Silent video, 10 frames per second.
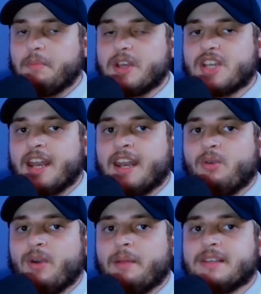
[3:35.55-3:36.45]
باش
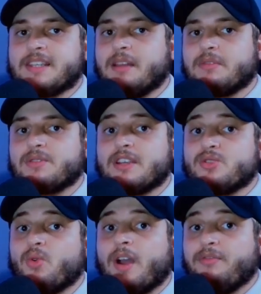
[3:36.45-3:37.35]
انه هذه المسائل ما تبقاش
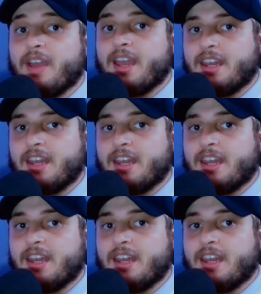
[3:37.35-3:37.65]
توقع فيها